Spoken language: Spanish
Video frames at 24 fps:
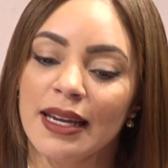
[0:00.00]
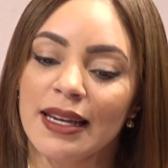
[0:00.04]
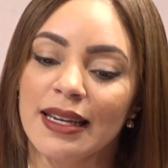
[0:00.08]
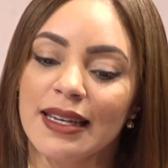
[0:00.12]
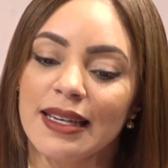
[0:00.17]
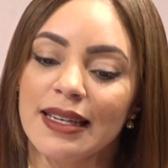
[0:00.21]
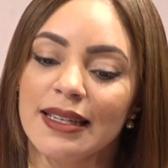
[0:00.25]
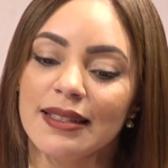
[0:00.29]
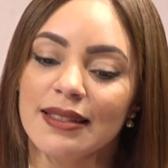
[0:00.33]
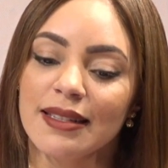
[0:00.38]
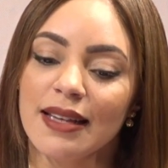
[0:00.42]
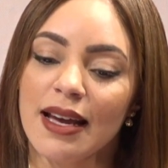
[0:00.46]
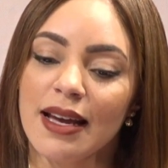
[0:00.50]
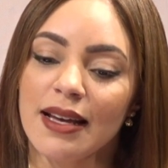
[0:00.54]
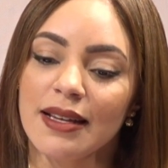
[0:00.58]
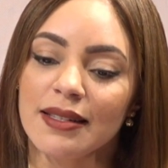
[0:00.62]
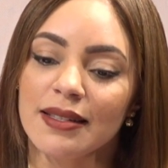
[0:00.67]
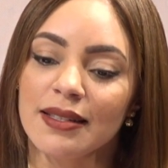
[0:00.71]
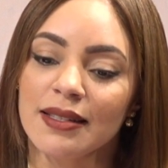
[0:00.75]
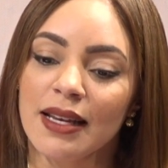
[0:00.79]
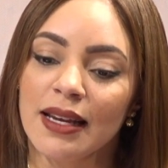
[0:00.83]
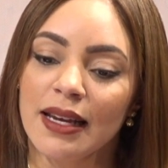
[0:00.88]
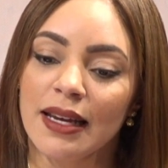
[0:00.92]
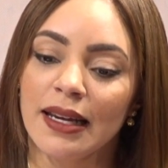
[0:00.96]

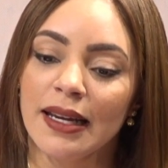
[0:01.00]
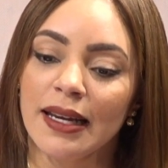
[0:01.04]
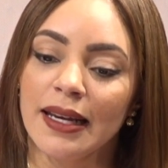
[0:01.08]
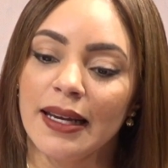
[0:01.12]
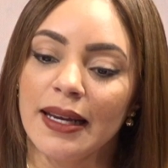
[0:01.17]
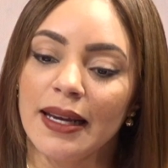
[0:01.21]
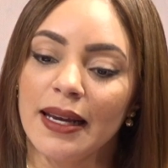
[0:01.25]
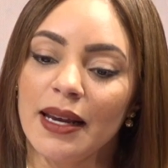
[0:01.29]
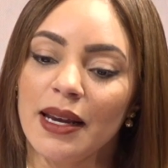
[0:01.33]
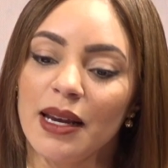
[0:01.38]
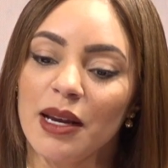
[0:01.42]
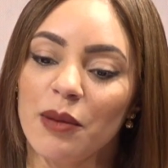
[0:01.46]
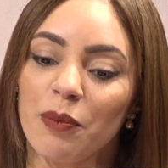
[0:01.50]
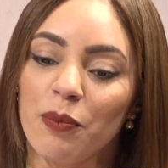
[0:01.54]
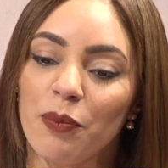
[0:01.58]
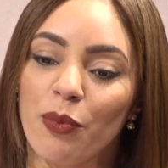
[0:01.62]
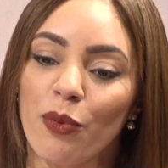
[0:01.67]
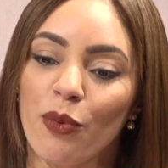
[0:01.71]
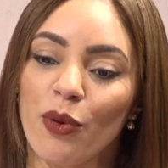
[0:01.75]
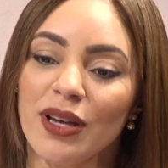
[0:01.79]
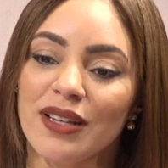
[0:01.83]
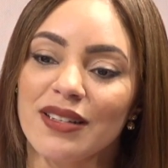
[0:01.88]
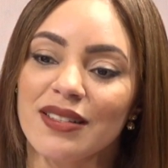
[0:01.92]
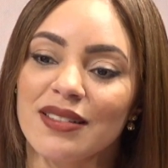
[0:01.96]
quizás eh,
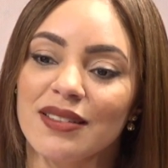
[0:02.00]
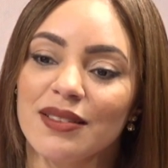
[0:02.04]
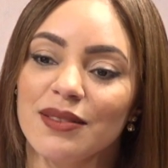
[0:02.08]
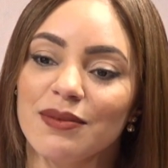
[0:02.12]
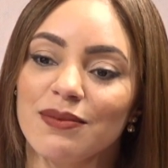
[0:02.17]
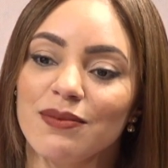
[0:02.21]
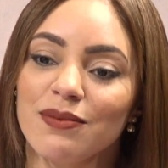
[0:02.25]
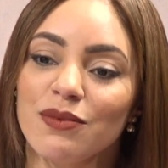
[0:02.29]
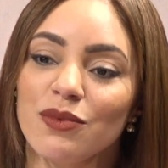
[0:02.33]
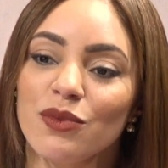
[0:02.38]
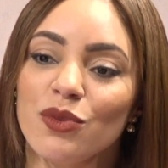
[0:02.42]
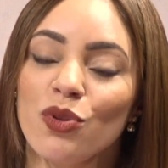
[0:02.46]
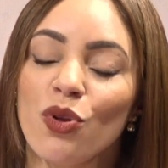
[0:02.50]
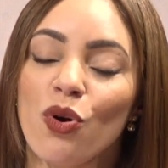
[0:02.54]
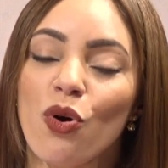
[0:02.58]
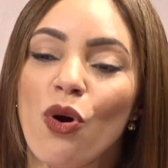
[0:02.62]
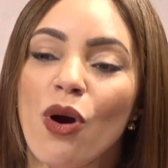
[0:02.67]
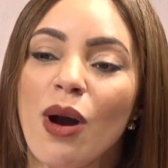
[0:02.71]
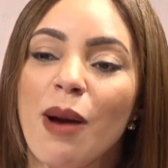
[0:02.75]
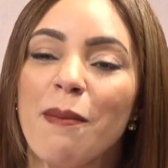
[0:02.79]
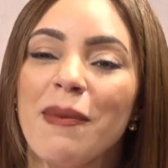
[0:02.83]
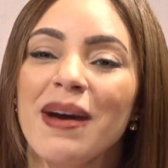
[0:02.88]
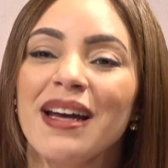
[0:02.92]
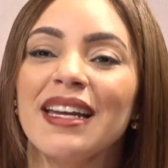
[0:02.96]
pues
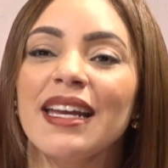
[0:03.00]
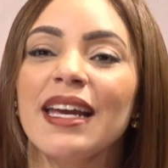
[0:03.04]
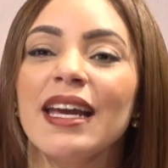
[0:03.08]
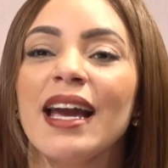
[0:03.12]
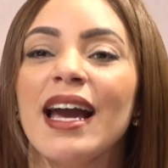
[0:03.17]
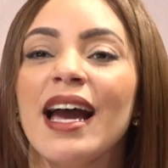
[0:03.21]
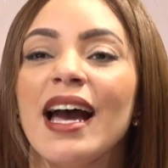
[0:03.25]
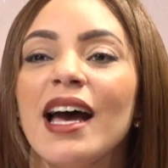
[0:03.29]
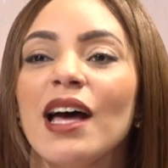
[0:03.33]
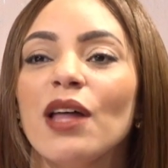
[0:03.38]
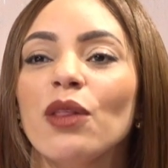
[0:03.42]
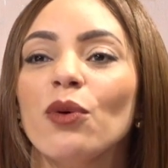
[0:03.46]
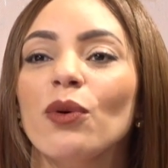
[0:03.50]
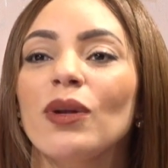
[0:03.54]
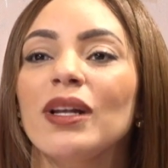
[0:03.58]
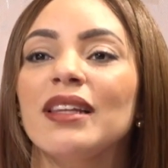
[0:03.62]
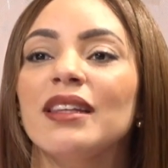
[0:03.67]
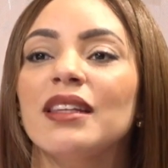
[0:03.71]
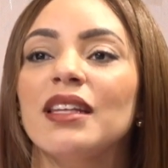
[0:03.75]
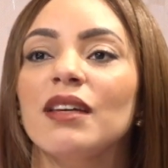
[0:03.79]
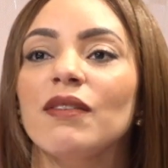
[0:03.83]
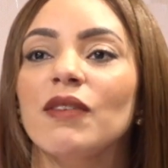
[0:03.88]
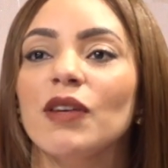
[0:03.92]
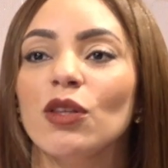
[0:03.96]
no ha manejado
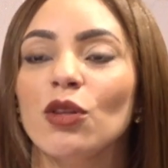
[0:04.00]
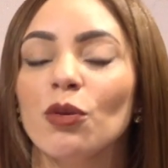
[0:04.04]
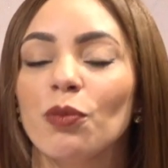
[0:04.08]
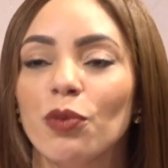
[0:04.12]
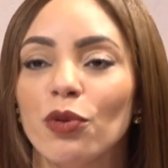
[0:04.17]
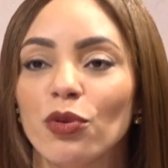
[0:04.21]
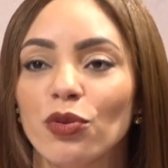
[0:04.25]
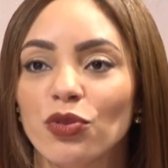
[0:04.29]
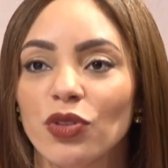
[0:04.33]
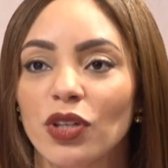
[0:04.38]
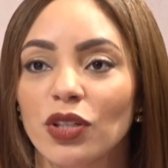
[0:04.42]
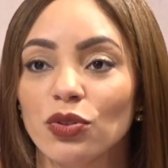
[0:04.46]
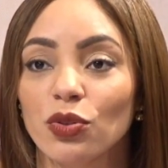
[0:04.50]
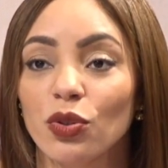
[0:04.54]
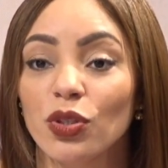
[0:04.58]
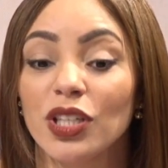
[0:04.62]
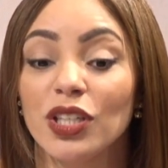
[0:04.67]
el debido proceso.